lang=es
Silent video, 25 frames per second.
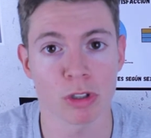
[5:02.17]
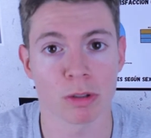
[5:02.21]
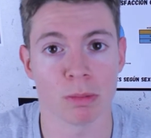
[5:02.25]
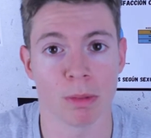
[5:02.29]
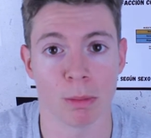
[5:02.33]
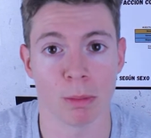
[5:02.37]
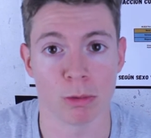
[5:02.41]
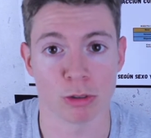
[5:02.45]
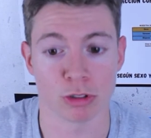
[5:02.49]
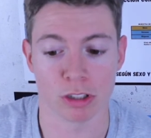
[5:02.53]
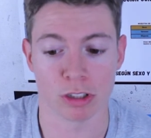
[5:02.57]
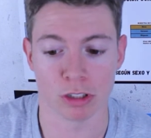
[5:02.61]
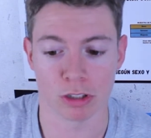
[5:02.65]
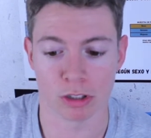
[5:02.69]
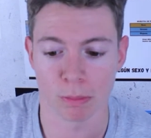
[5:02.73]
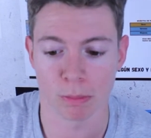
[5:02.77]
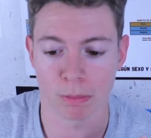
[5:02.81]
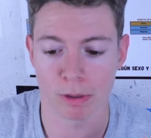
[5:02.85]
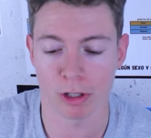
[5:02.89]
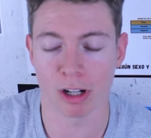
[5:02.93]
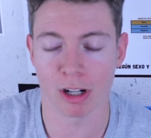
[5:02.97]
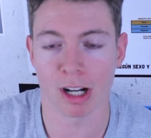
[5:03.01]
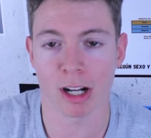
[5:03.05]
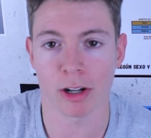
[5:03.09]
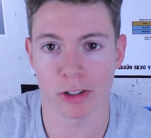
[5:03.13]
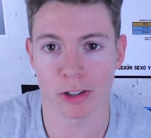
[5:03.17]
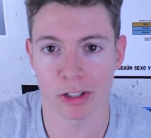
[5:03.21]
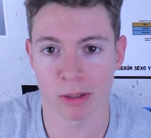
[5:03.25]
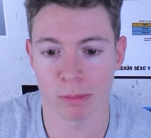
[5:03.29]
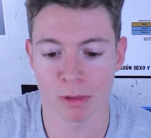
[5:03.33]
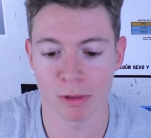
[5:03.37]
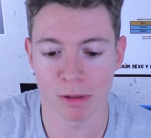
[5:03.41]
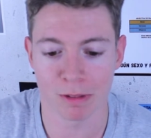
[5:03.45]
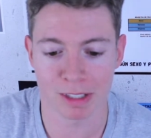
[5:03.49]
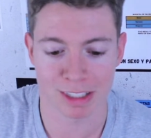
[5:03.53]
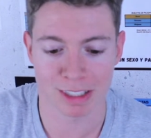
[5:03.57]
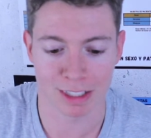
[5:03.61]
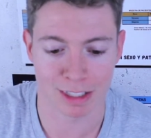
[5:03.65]
como hemos dicho, pero el
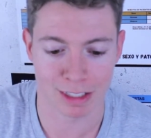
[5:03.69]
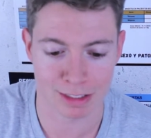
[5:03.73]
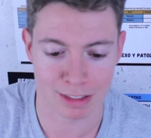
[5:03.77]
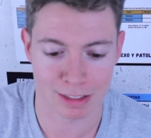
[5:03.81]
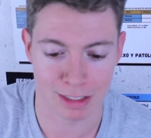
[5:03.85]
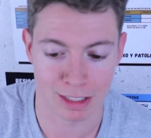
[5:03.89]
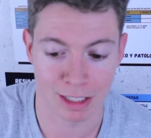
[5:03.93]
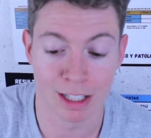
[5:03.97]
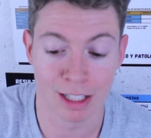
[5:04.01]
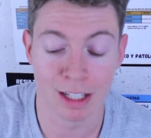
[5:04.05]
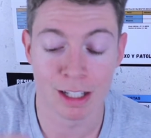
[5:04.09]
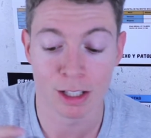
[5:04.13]
algoritmo va a ser este.